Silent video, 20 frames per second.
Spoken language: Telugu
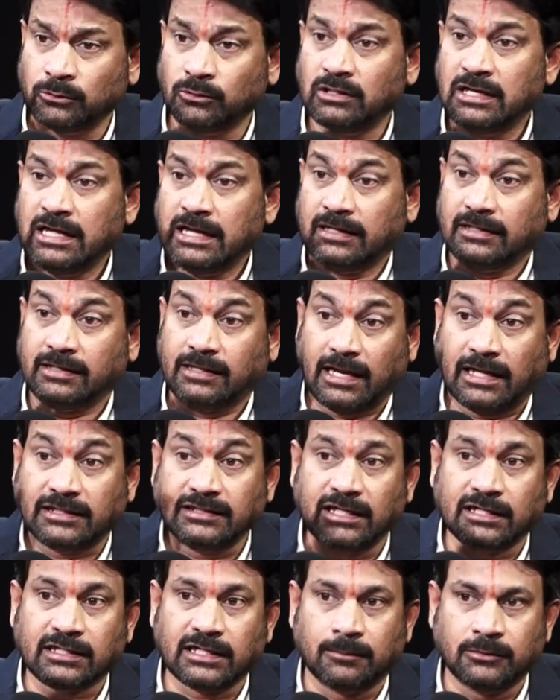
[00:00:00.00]
టూ
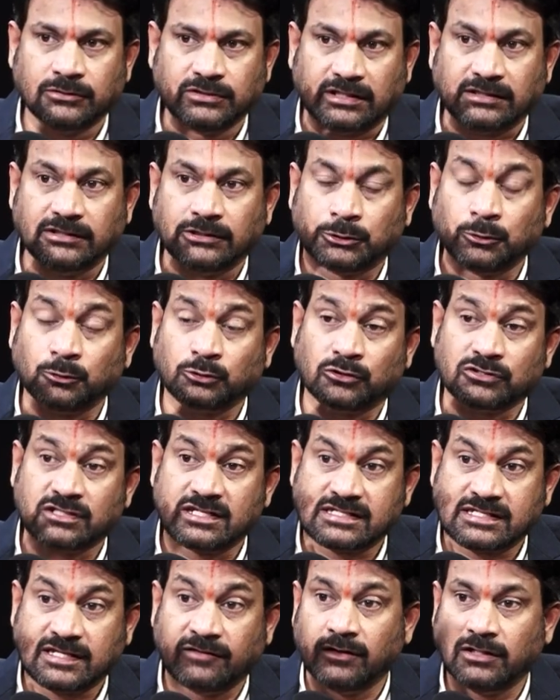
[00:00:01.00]
నందిగ్రామ్లో జరిగింది టూ
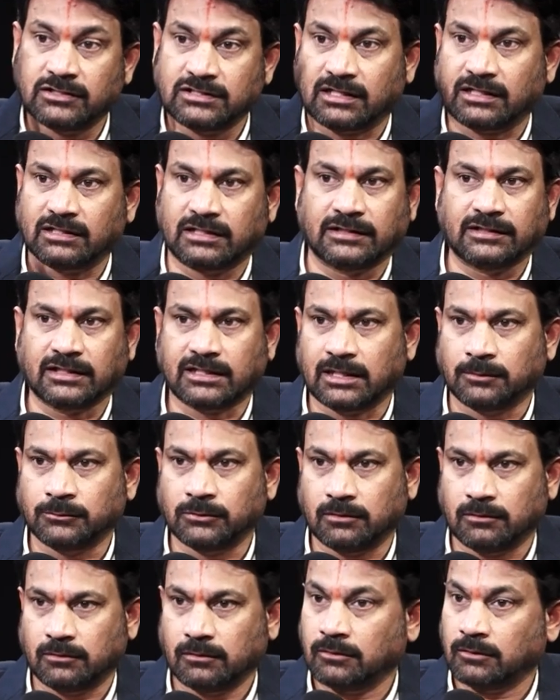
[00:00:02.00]
థౌజండ్ సెవెన్లో జరిగింది నందిగ్రామ్
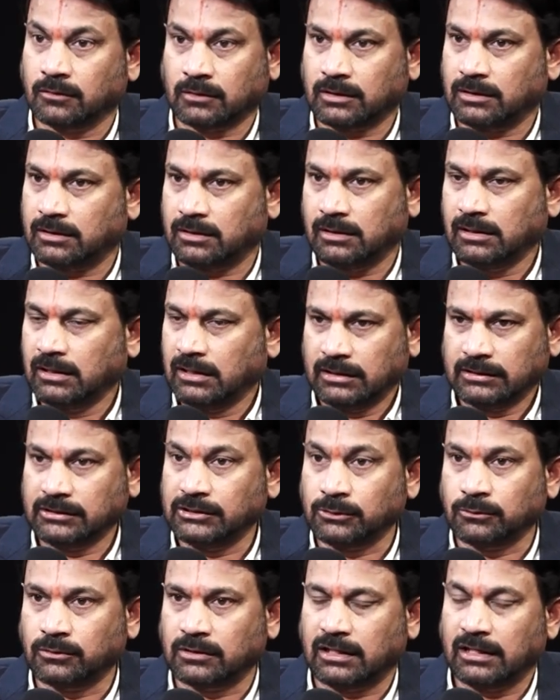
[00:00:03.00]
ఒక
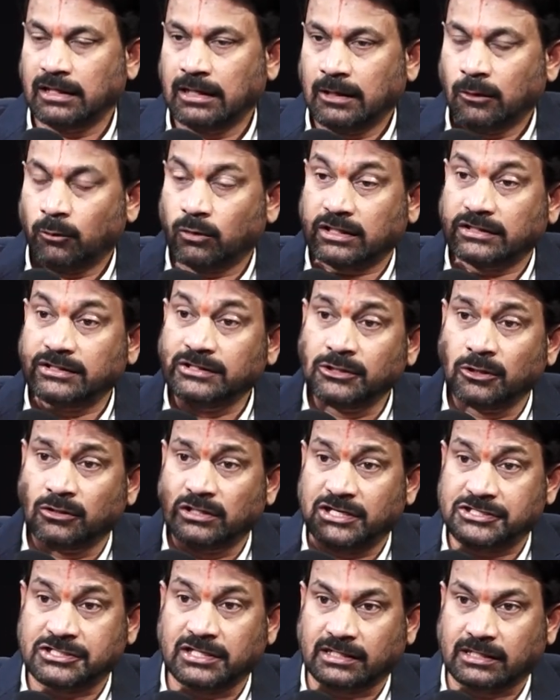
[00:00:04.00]
ఇది కూడా ఒక
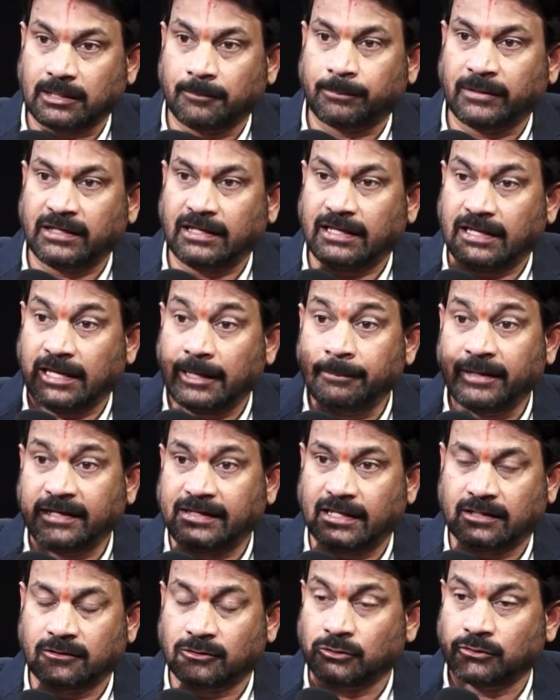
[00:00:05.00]
ఇండోనేషియన్ కంపెనీ
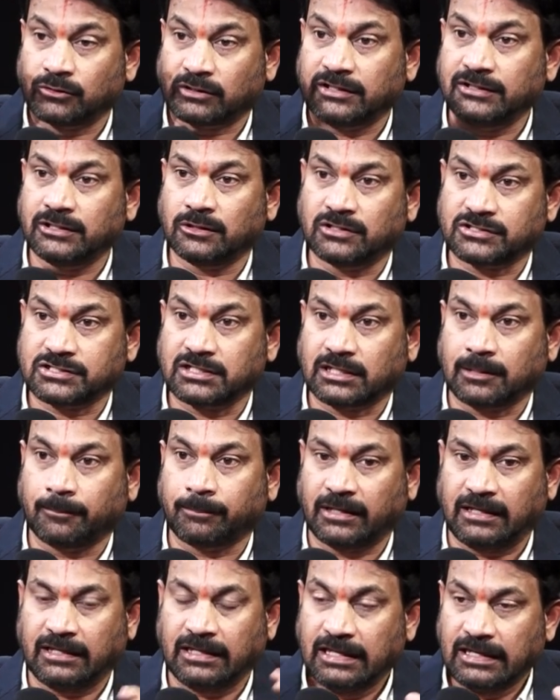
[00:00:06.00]
హెబిట్ అన్నటువంటి ఒక ఇండోనేషియన్
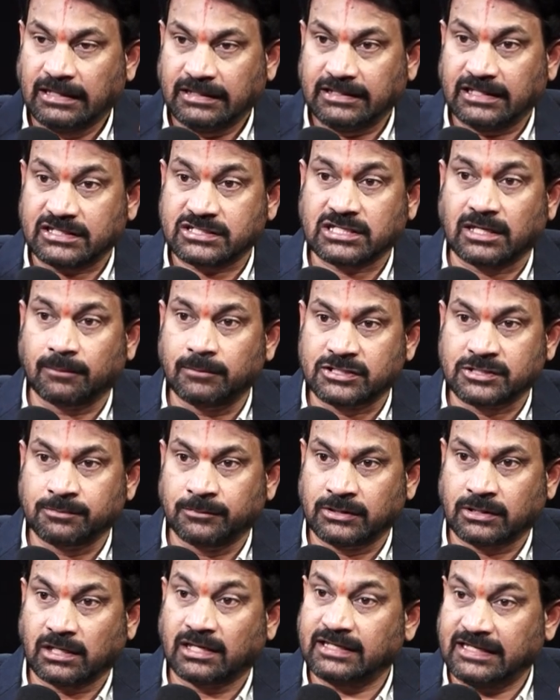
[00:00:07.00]
కంపెనీ
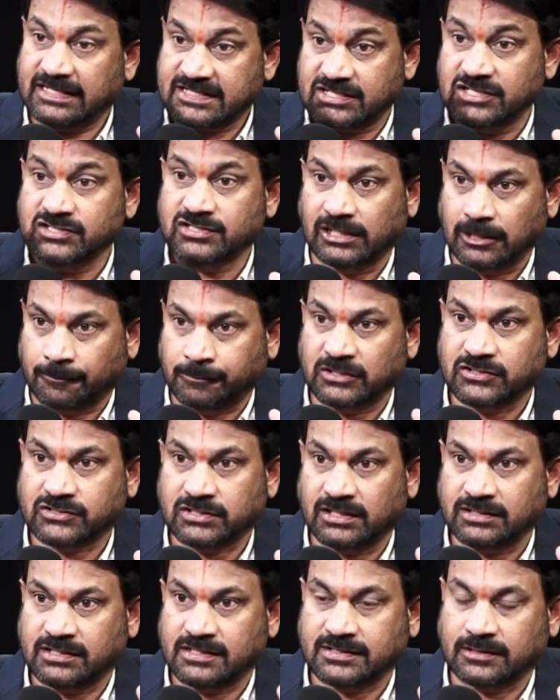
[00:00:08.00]
ఎస్టాబ్లిష్మెంట్ అంటే ఎస్సీజెడ్ అప్పుడే
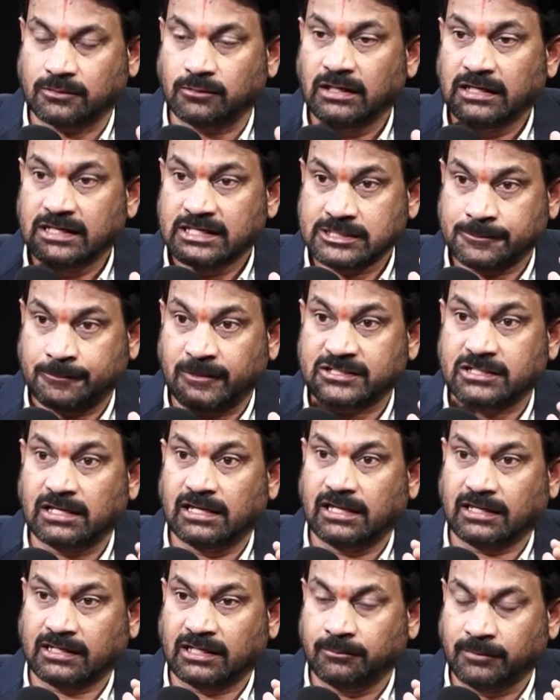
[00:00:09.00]
స్టార్ట్ చేశారు
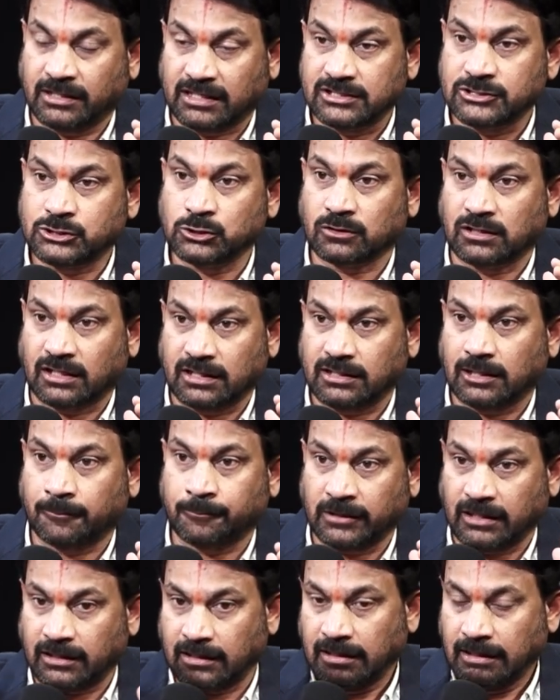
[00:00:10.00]
స్పెషల్ ఎకనామికల్ జోన్ అన్నది
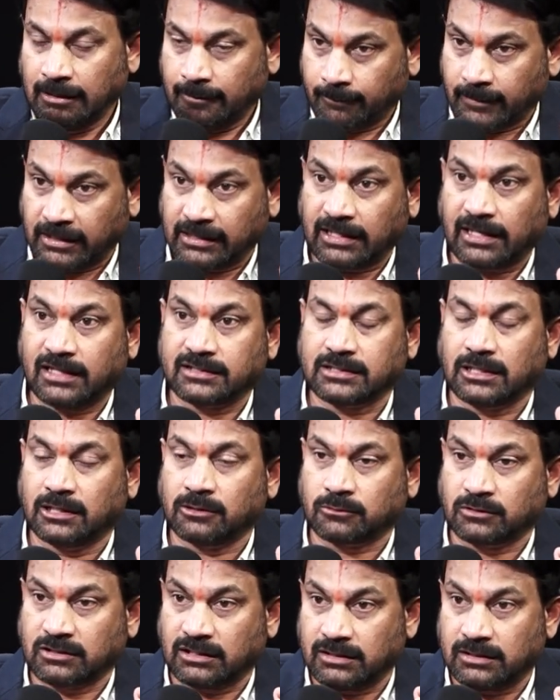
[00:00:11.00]
అప్పుడే మనకు
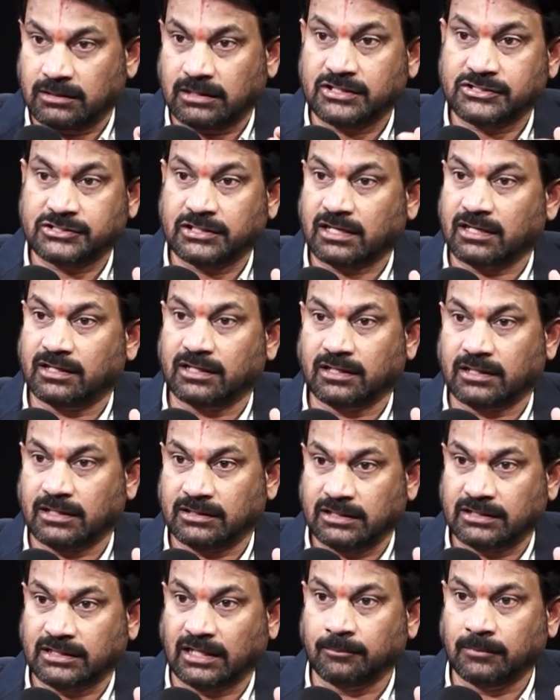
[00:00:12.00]
ఆంధ్రలో కూడా రాజశేఖర రెడ్డి గారు
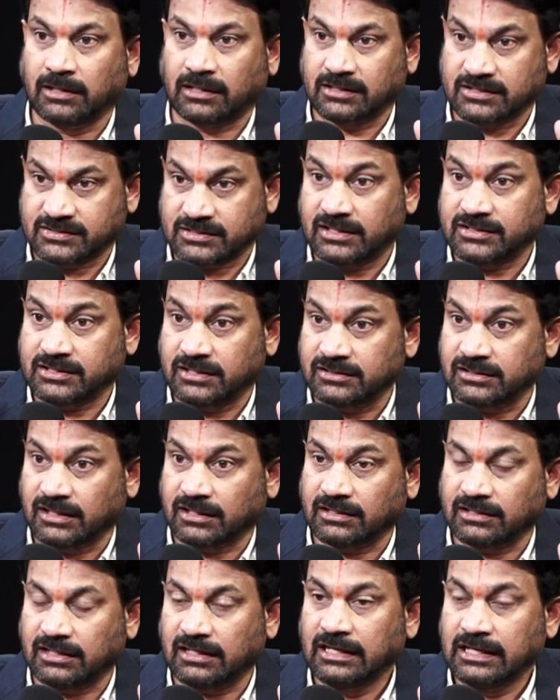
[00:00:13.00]
అదే టైంలో ఇక్కడ స్టార్ట్ చేయడం
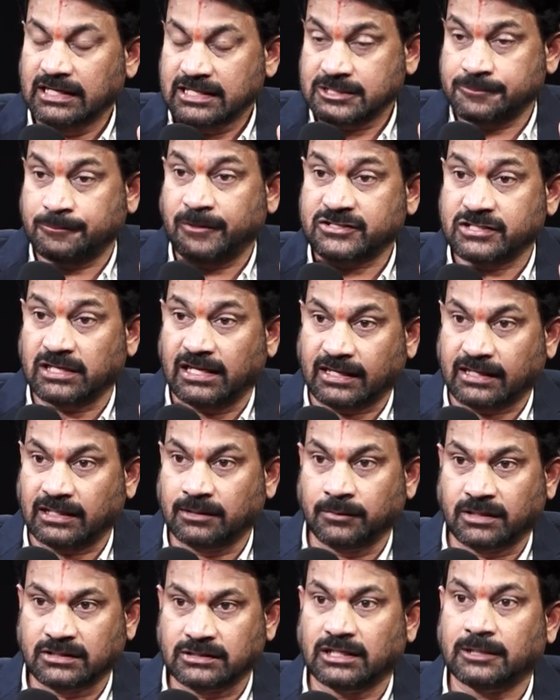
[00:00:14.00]
జరిగింది స్పెషల్
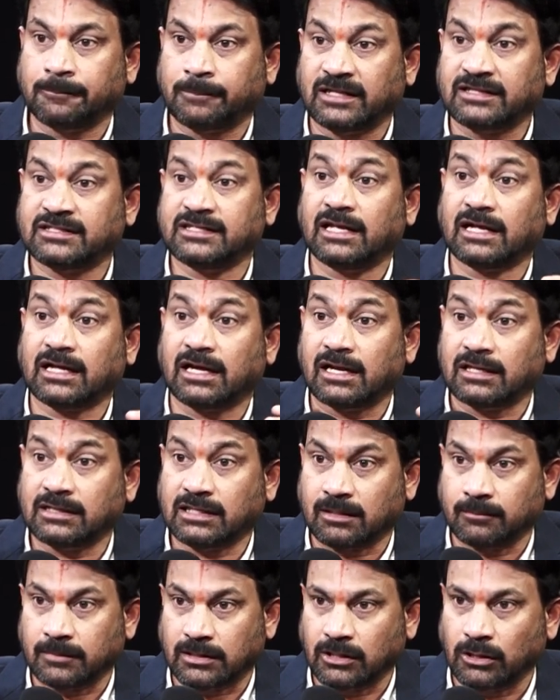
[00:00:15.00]
ఎకనామిక్ జోన్ అంటే ప్రత్యేక
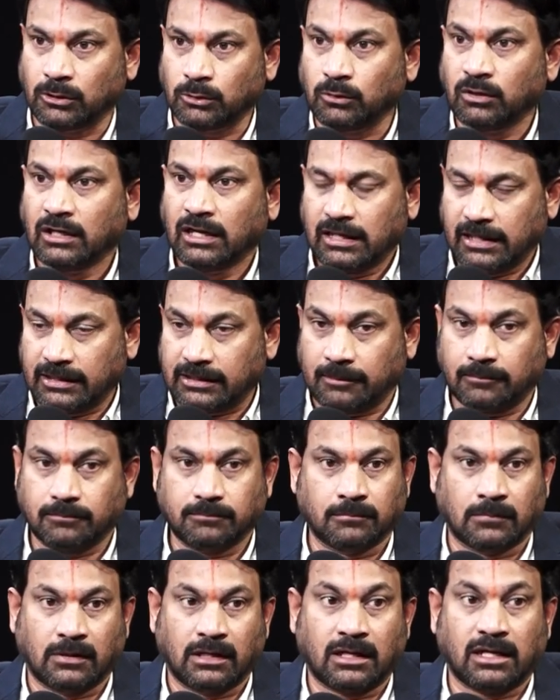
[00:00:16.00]
ఆర్థిక మండళ్ళు అంటే
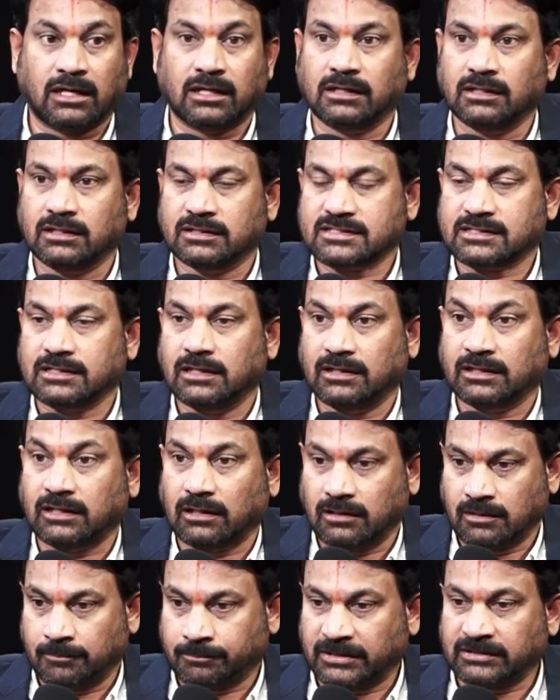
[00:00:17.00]
లాంగ్ స్కేల్ అంటే
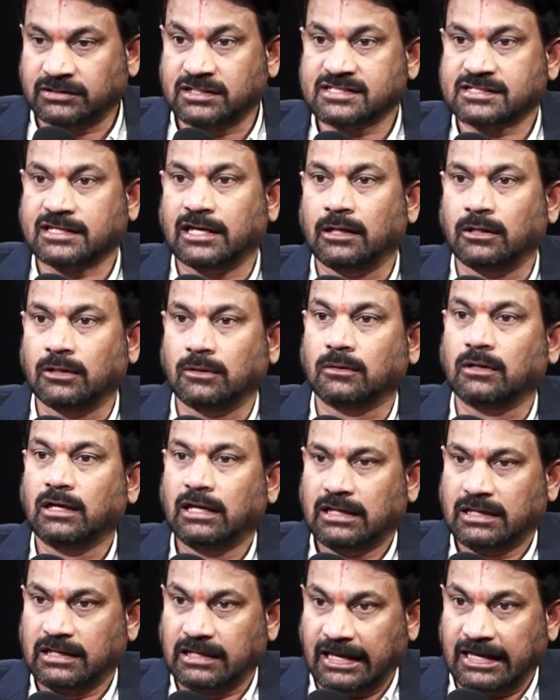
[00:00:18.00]
పెద్ద స్కేల్లో
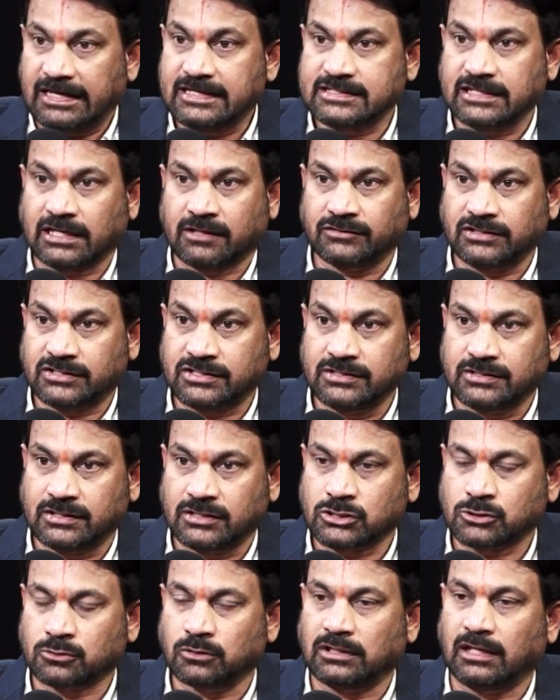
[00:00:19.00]
ల్యాండ్స్ ఎక్విజేషన్
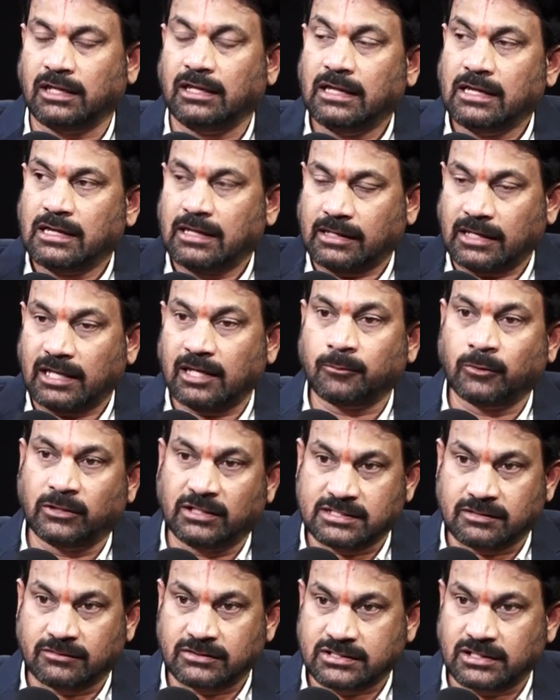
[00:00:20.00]
చేసుకొని
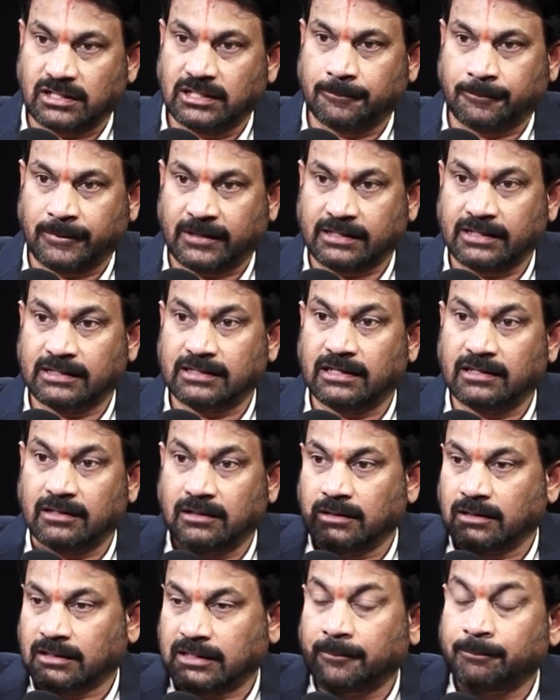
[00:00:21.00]
రాబోయే సంవత్సరాలు ఎప్పటికైనా
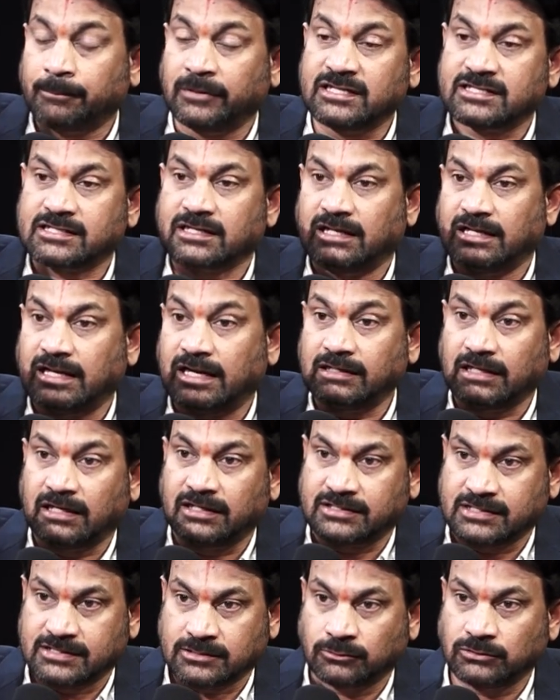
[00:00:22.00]
కంపెనీస్కి ల్యాండ్
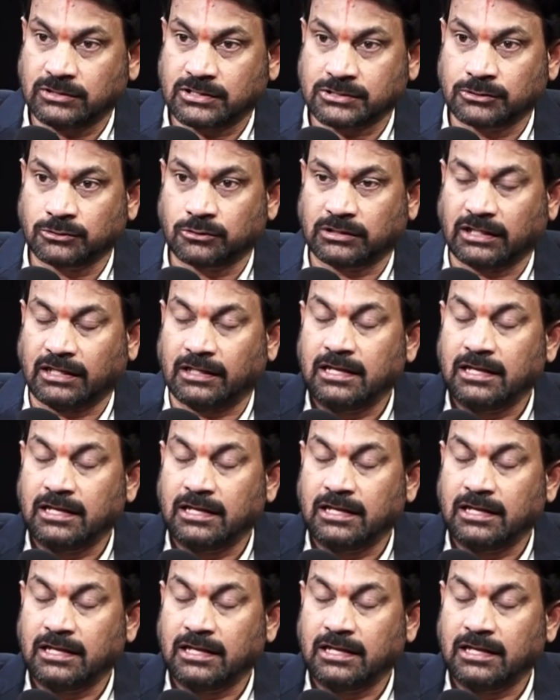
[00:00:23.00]
అలాట్ చేసే ఉద్దేశంతో